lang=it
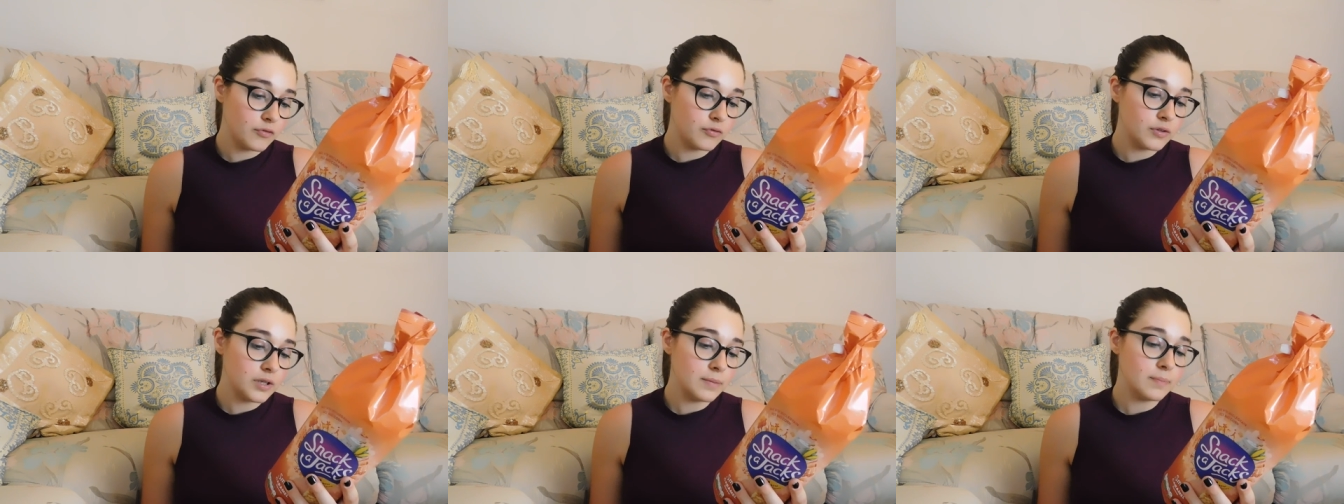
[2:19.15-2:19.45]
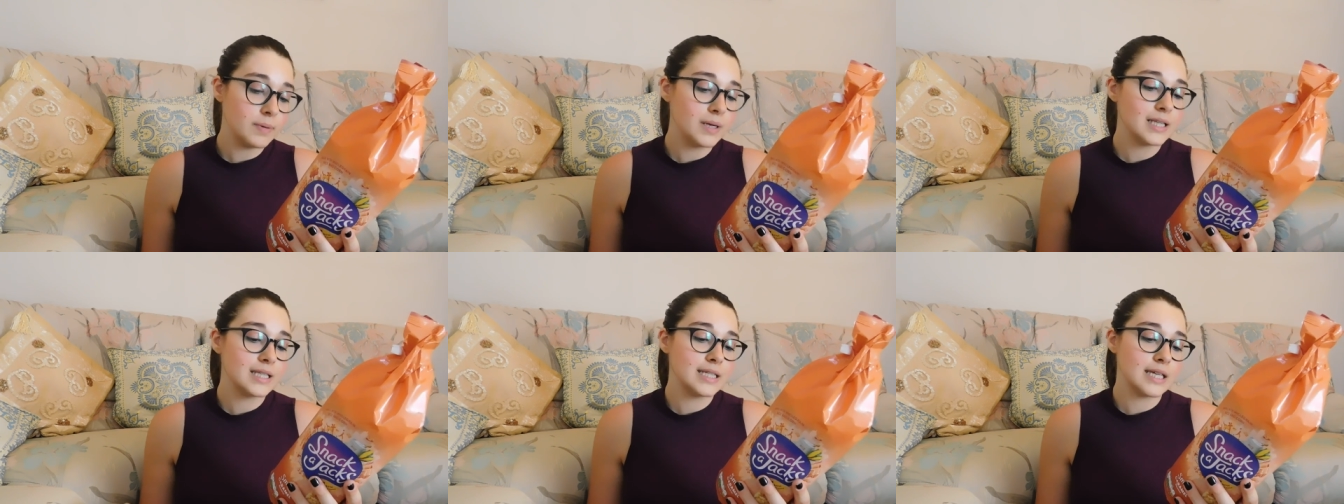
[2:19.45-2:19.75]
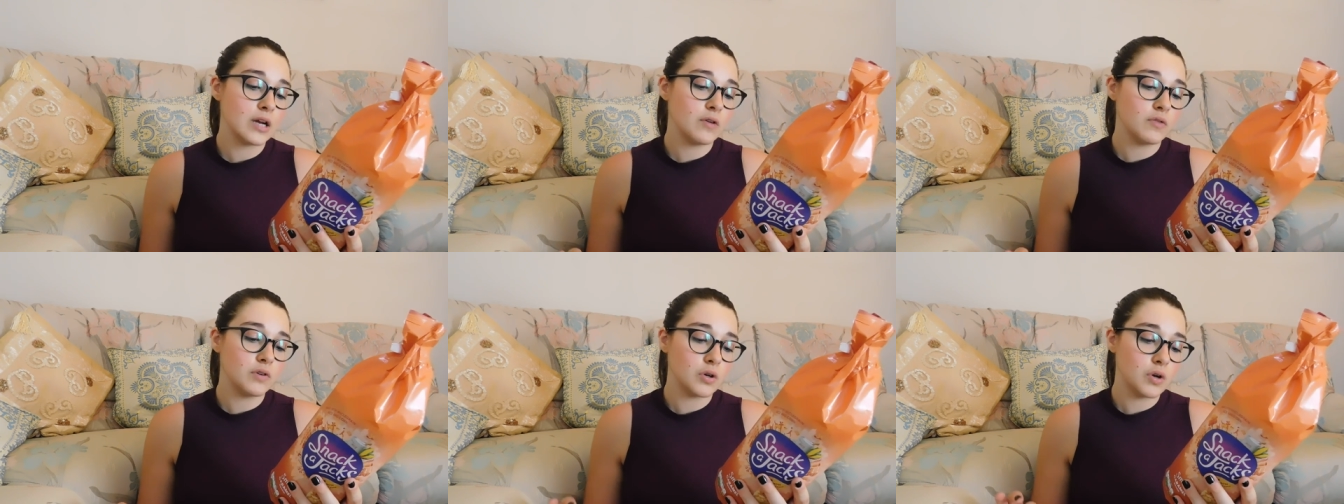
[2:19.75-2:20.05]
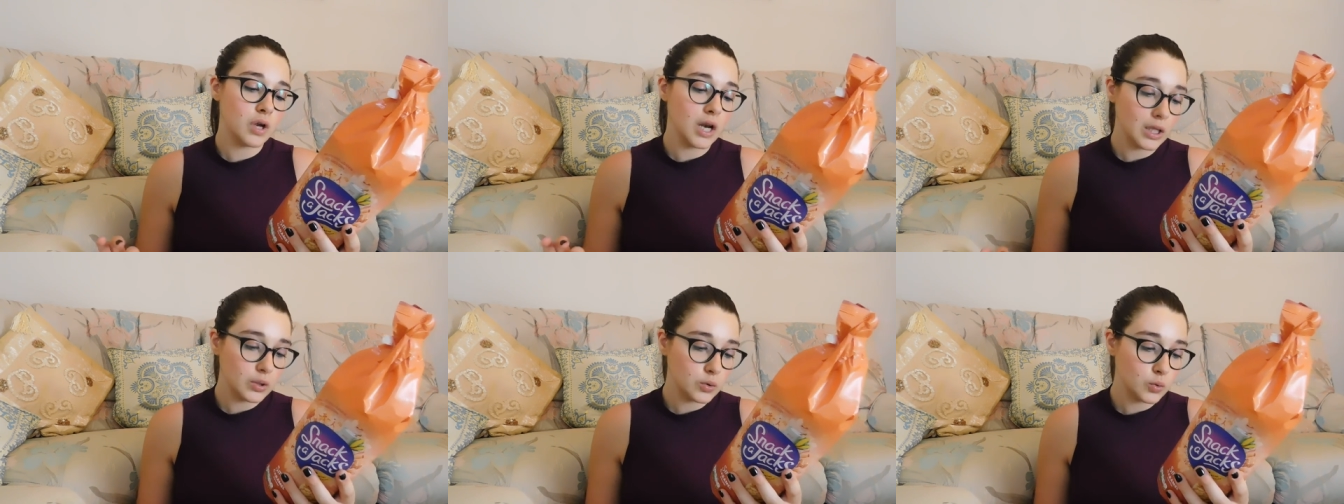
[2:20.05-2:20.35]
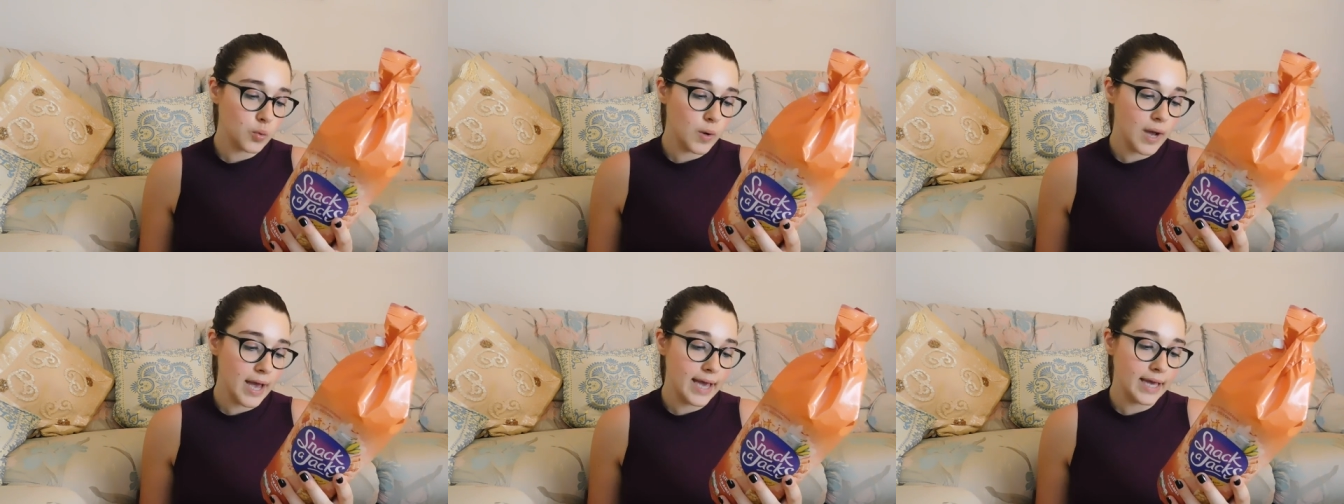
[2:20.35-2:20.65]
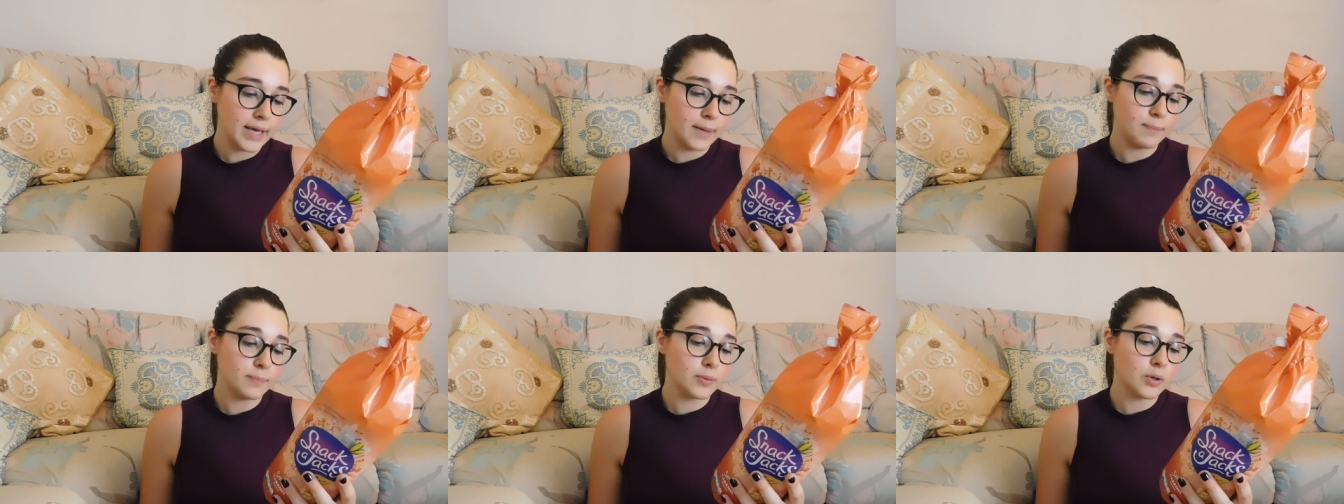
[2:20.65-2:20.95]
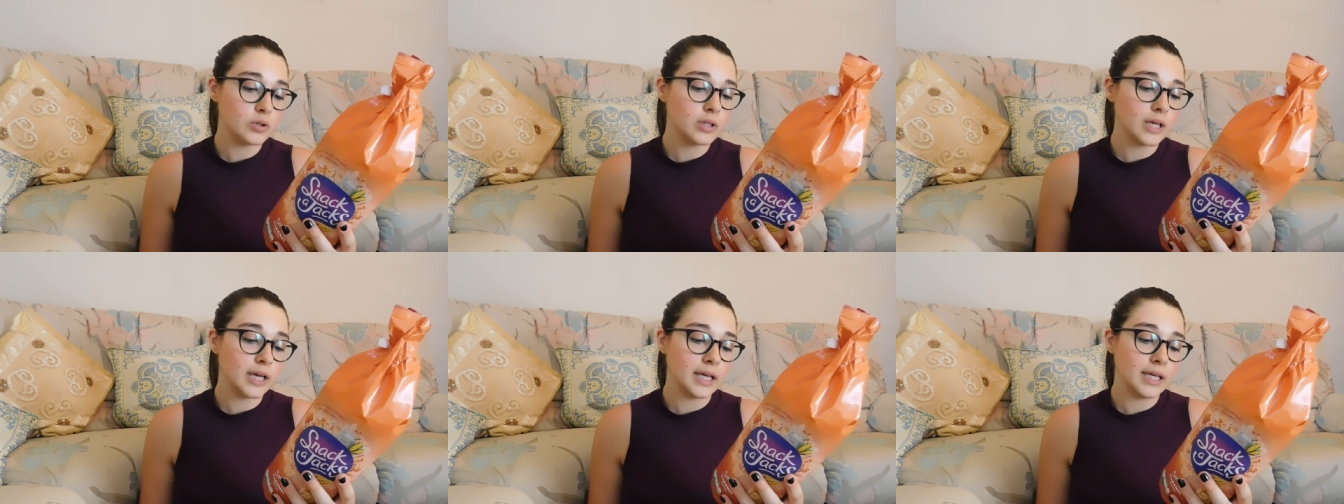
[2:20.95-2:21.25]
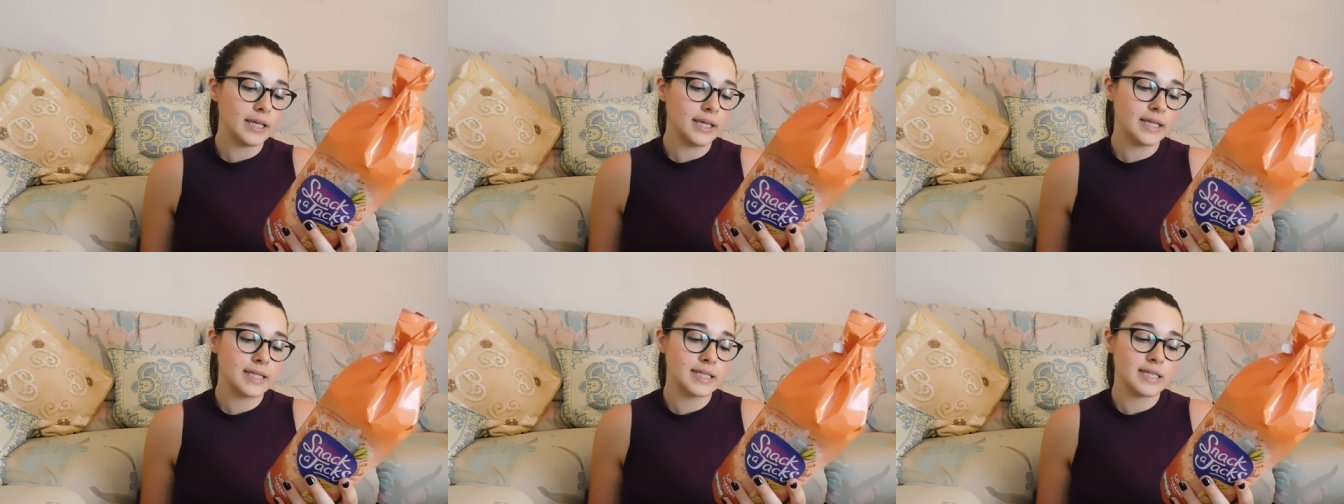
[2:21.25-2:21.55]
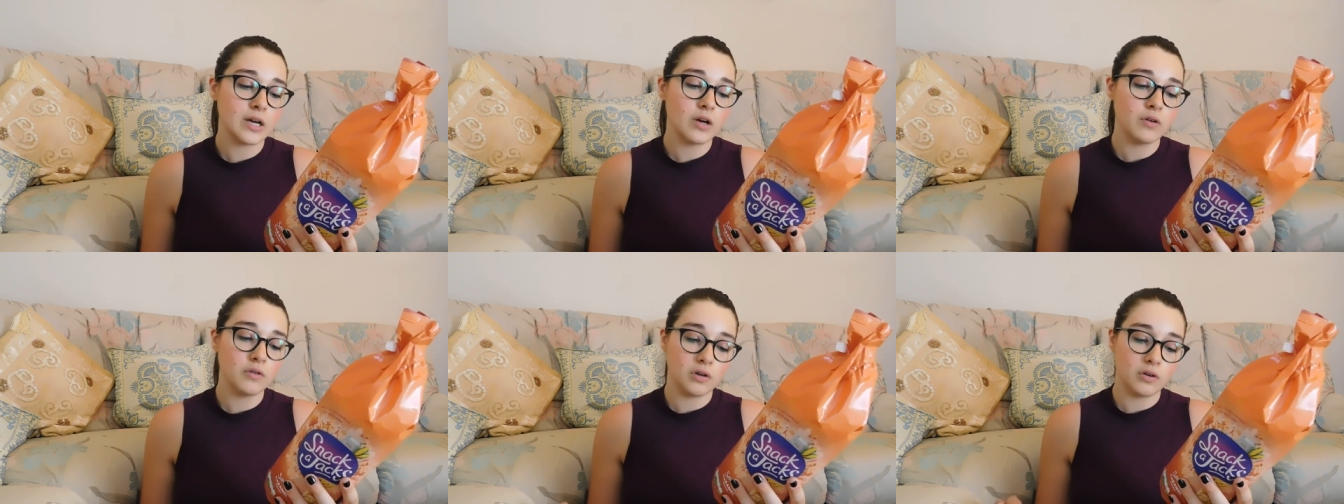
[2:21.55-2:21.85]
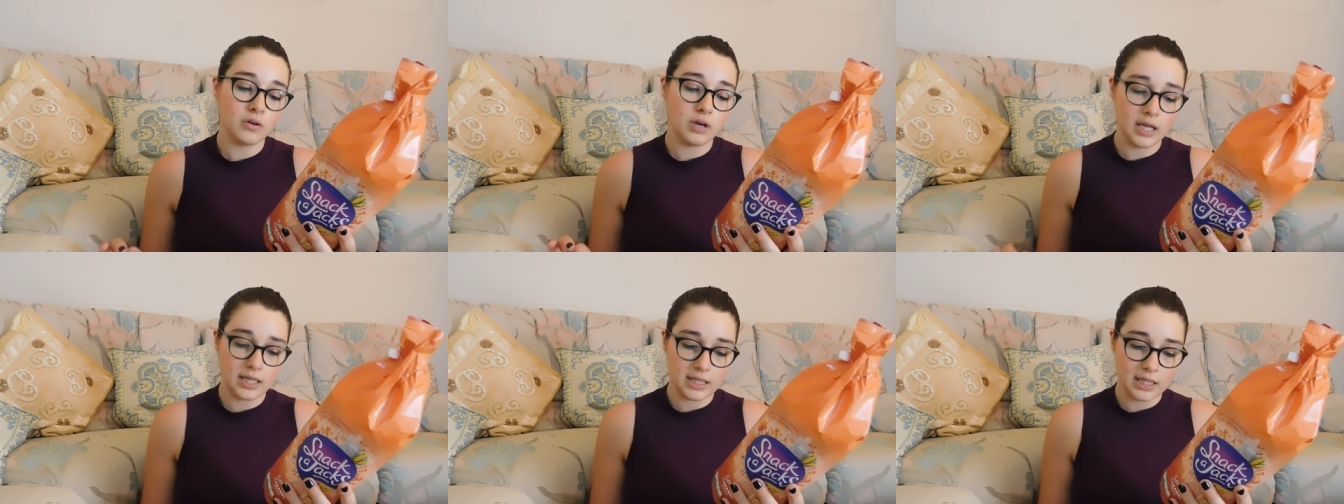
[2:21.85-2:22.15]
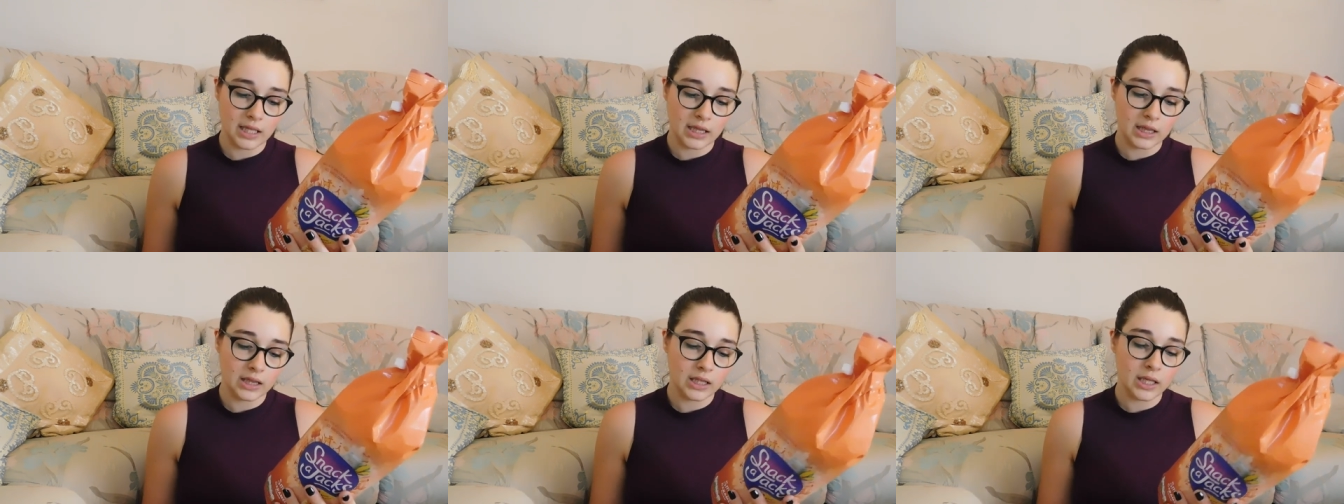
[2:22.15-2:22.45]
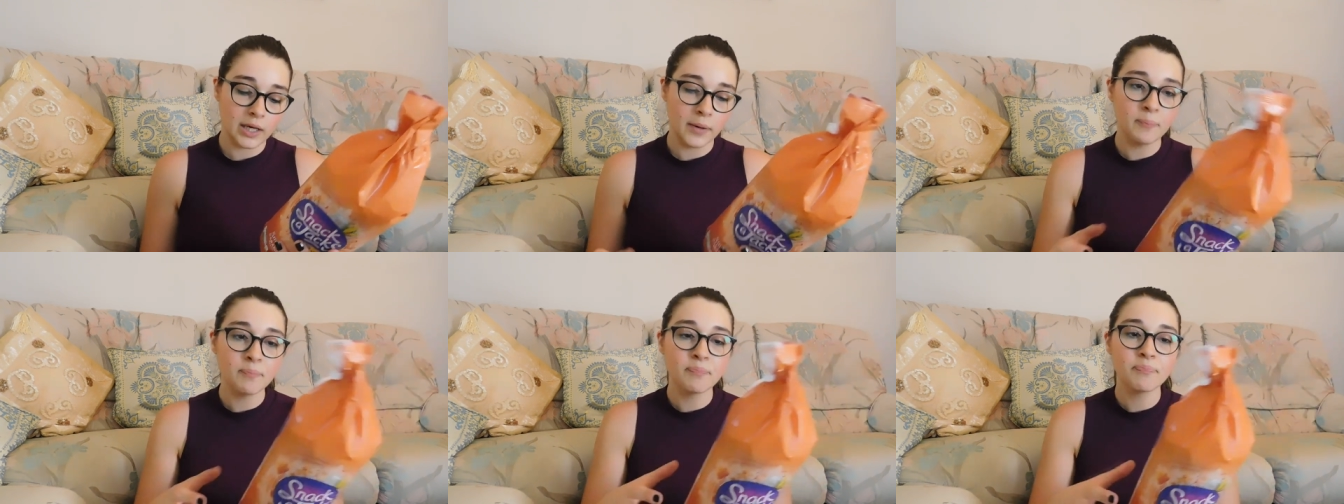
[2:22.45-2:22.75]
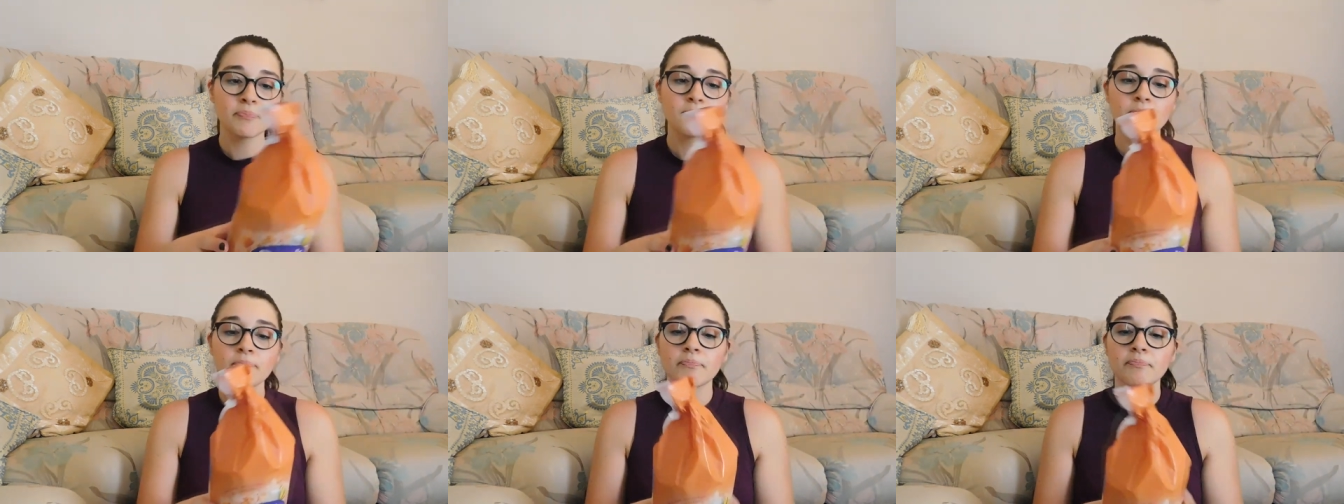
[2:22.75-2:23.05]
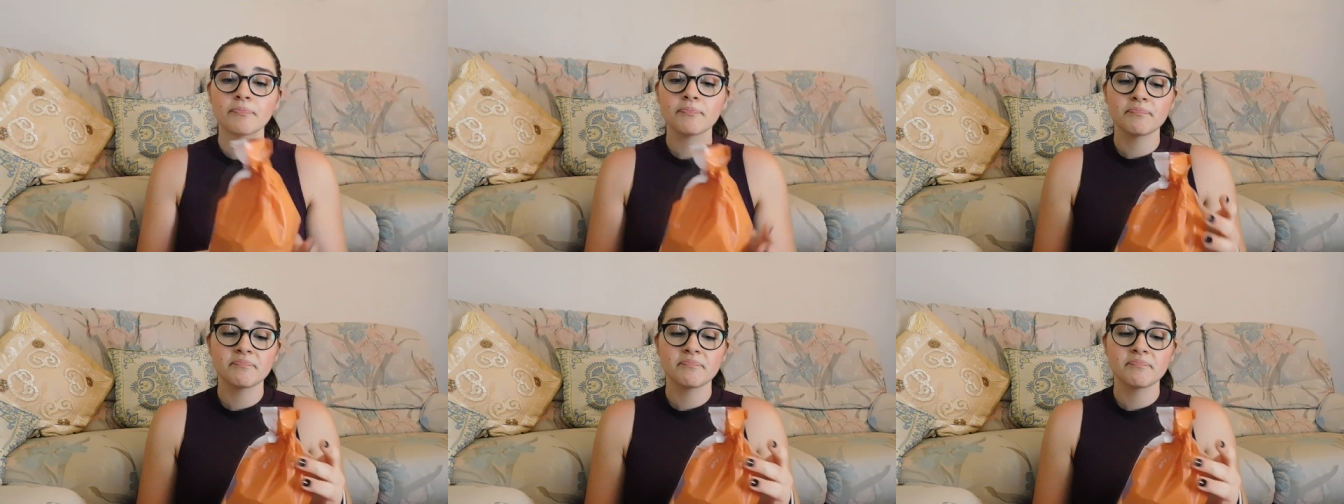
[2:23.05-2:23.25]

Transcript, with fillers: fibre 0,2 e proteine 0,7